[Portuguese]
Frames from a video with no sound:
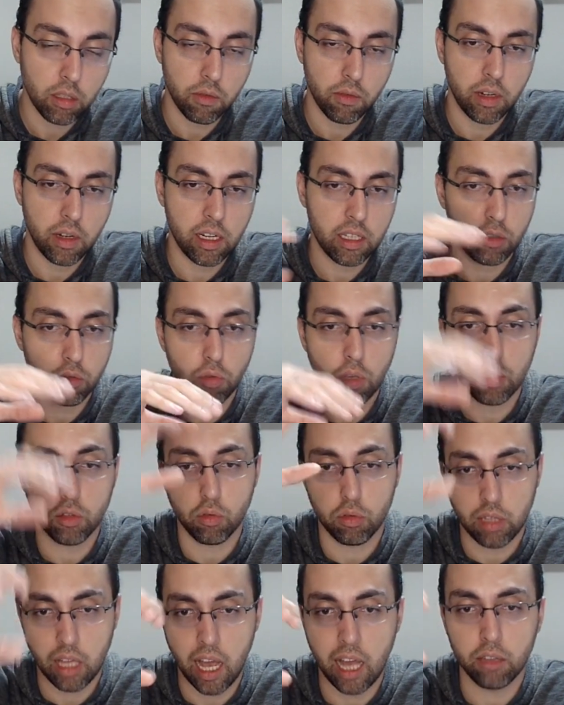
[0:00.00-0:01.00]
a variação do
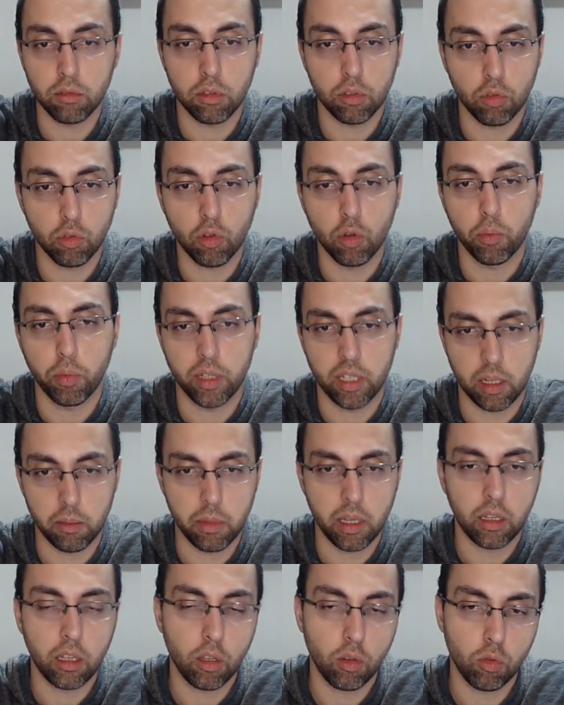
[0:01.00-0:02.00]
resultado e do
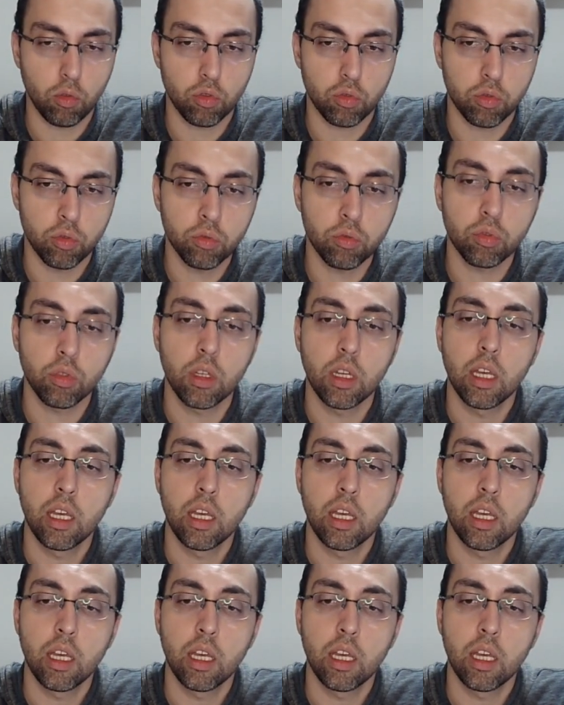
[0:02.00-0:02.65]
comportamento em conjunto.